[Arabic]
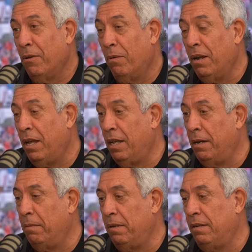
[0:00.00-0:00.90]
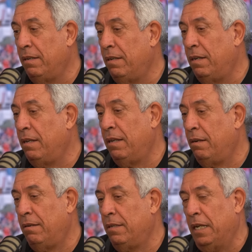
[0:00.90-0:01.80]
والله انا ما
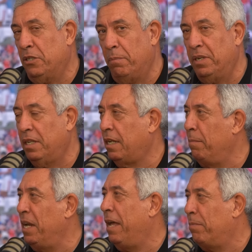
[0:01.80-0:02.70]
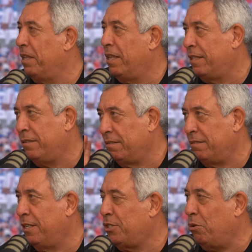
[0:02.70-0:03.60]
يعجبني كم لاعب
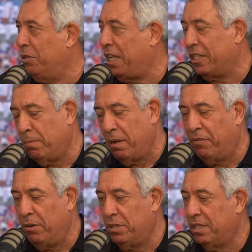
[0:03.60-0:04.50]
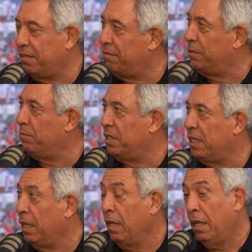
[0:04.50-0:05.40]
الناس الكل تعجبها فوزي فهمتني
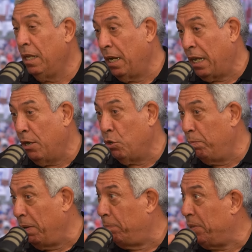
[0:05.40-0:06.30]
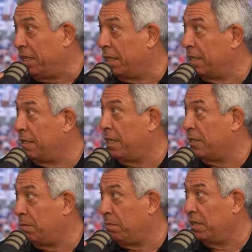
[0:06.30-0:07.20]
نعم. انا نقارنه بابي
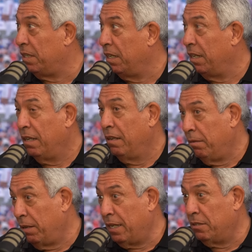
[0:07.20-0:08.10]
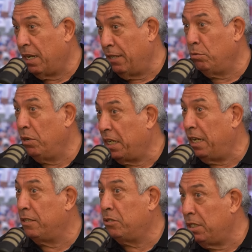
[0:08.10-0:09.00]
يعجبني خاطر عنده لي
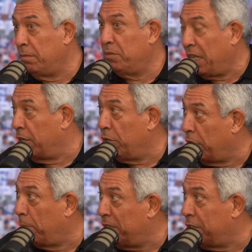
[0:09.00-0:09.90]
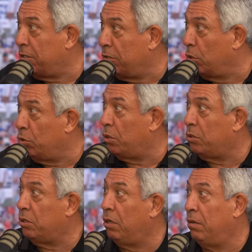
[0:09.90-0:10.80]
كاليتي نتاع رابيديتي
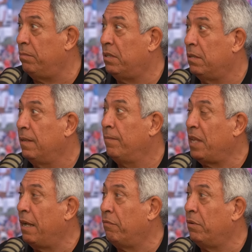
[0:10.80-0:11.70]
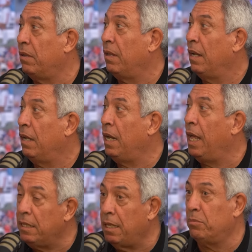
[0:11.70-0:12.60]
ديكسيون عنده نعم. الهده نتاع كيليان
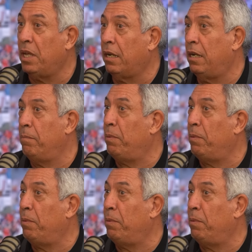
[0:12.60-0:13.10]
بابي الهده نتاع كيليان